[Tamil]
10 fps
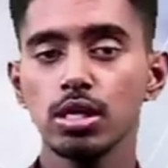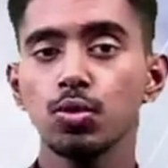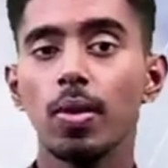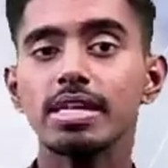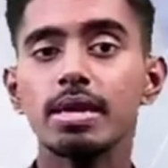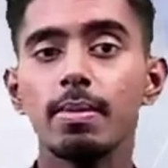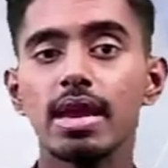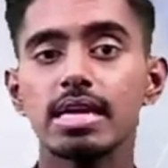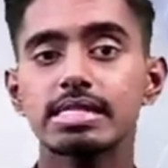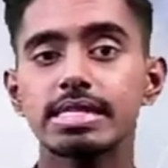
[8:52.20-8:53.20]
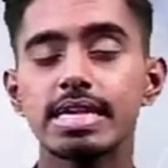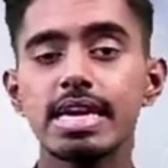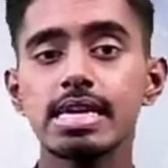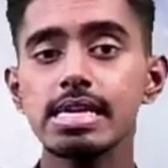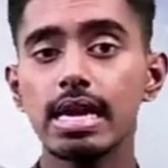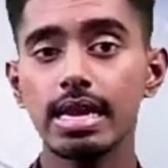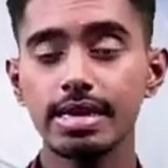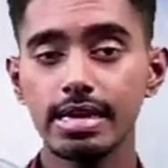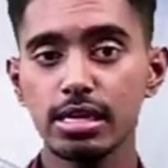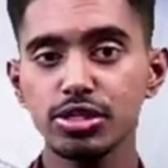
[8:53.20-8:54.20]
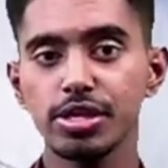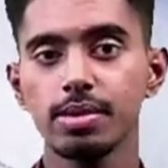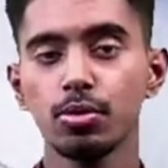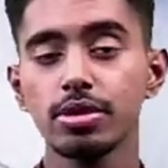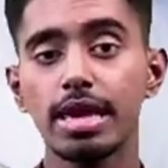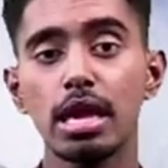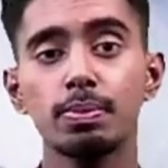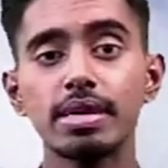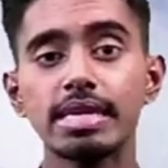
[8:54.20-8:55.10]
குவாத்தமாலா சிட்டியில் கலை நிகழ்ச்சியின் போது ஏற்பட்ட